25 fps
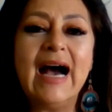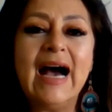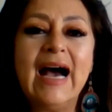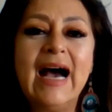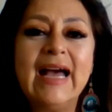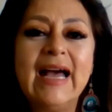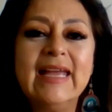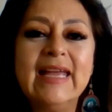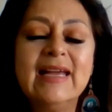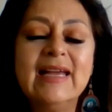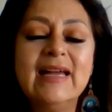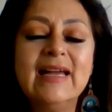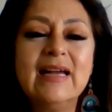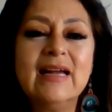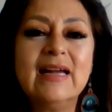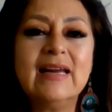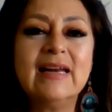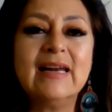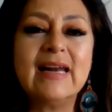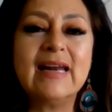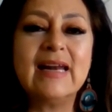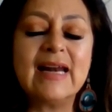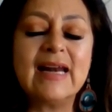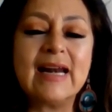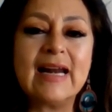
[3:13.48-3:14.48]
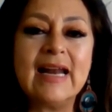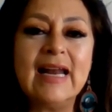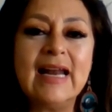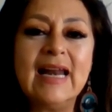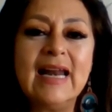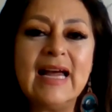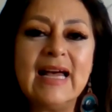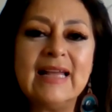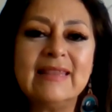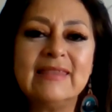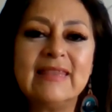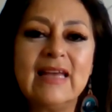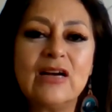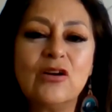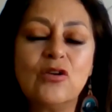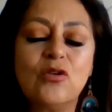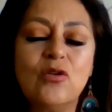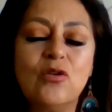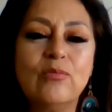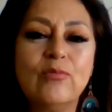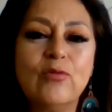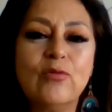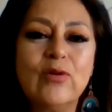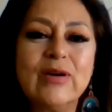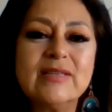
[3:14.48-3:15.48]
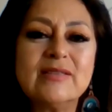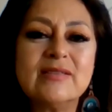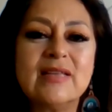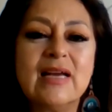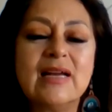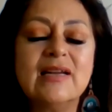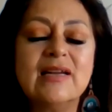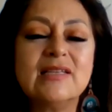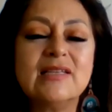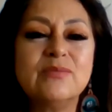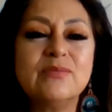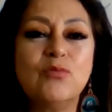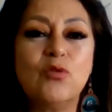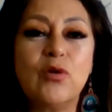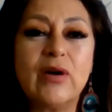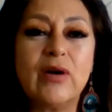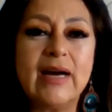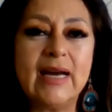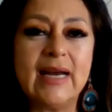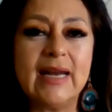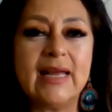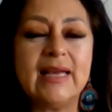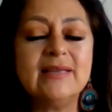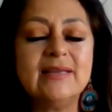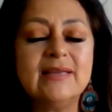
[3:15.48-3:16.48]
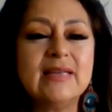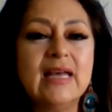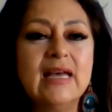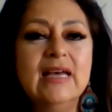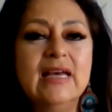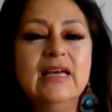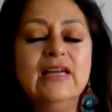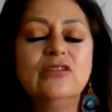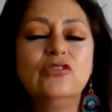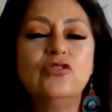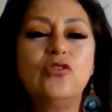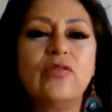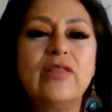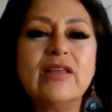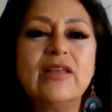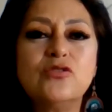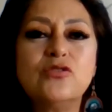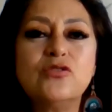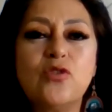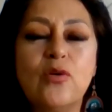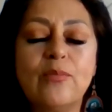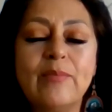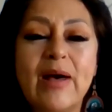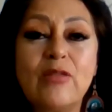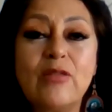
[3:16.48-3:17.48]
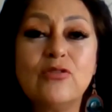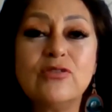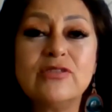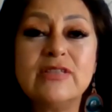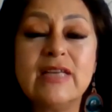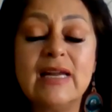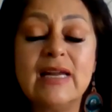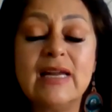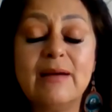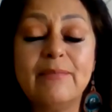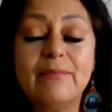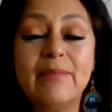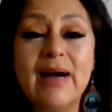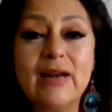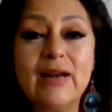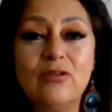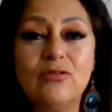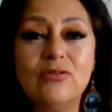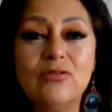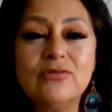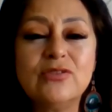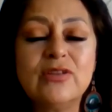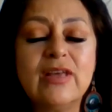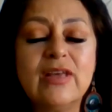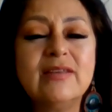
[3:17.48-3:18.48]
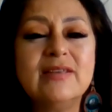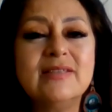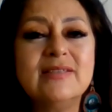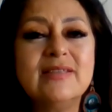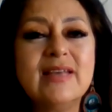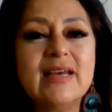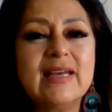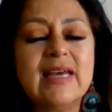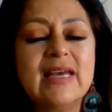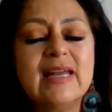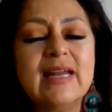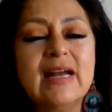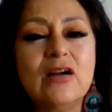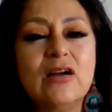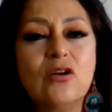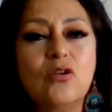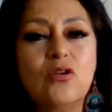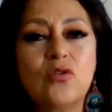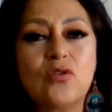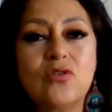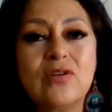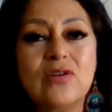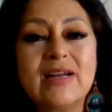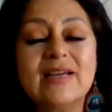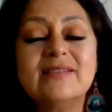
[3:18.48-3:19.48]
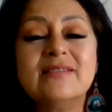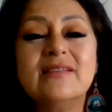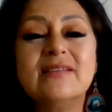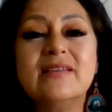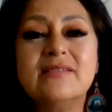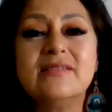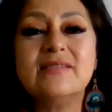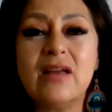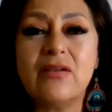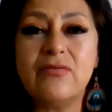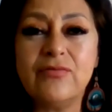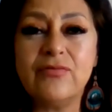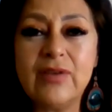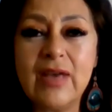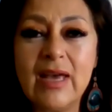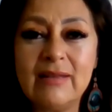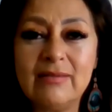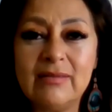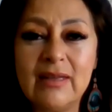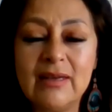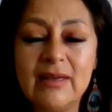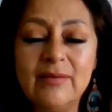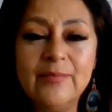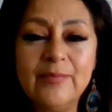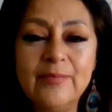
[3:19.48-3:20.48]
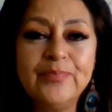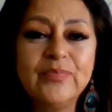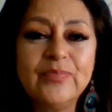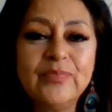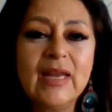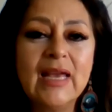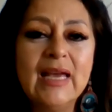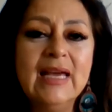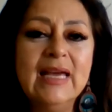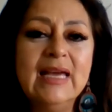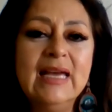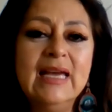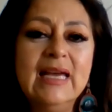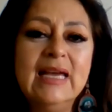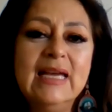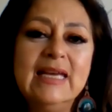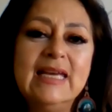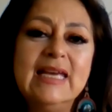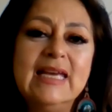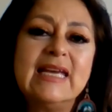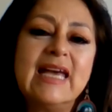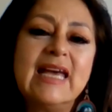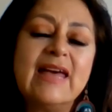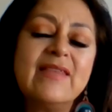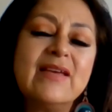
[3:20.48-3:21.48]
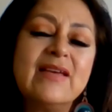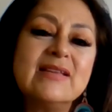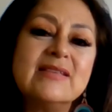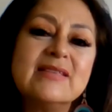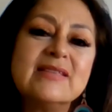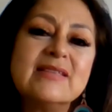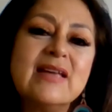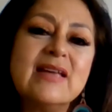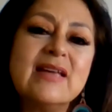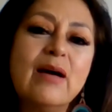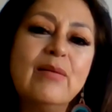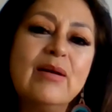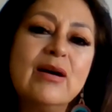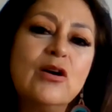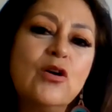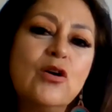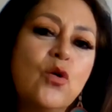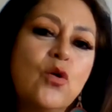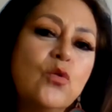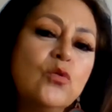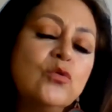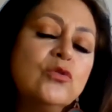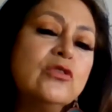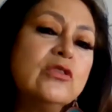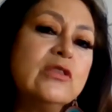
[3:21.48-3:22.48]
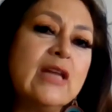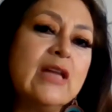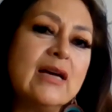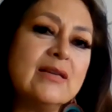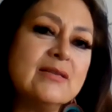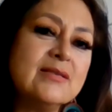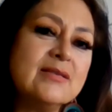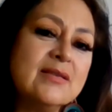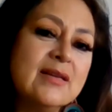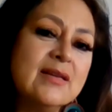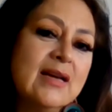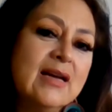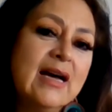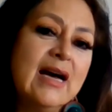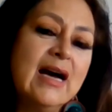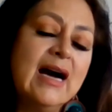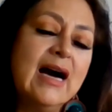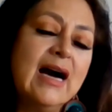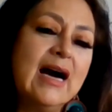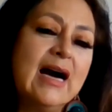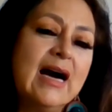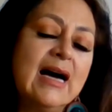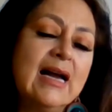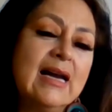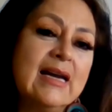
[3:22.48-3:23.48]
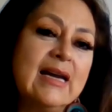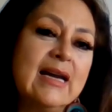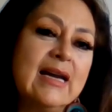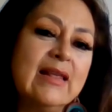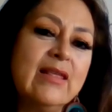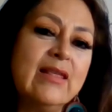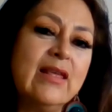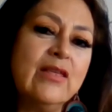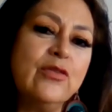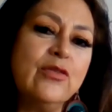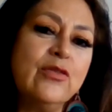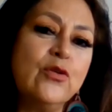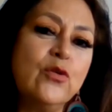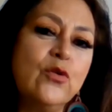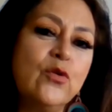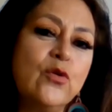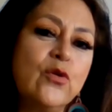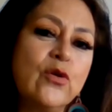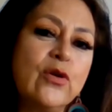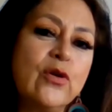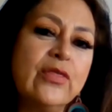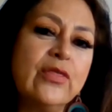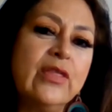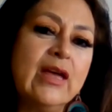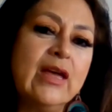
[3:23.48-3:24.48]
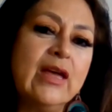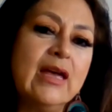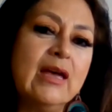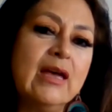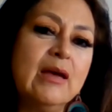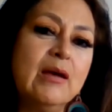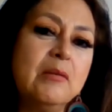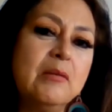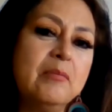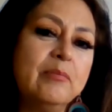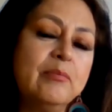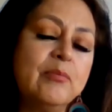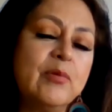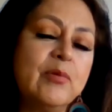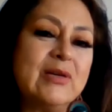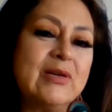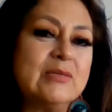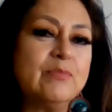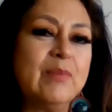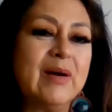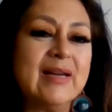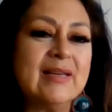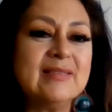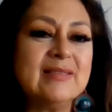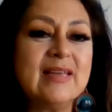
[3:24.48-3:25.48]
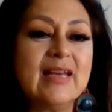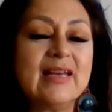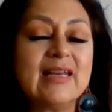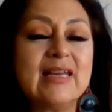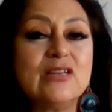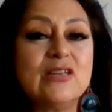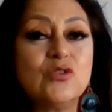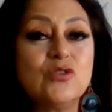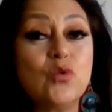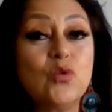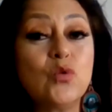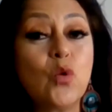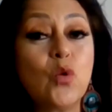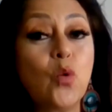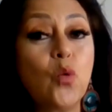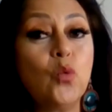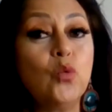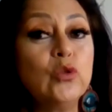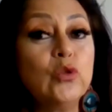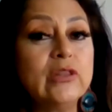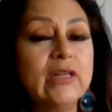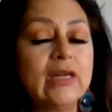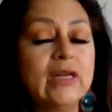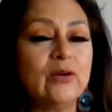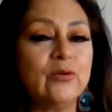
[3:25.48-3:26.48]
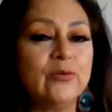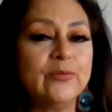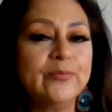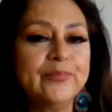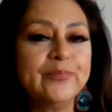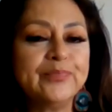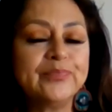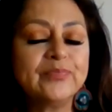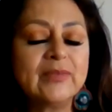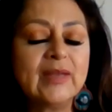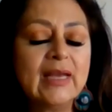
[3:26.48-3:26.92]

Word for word: Ahí relata cómo están las mujeres, todas tomadas de la mano. Se dice que eran coronas de estafiate y que danzaban juntas alrededor de, pues parece que es un útero.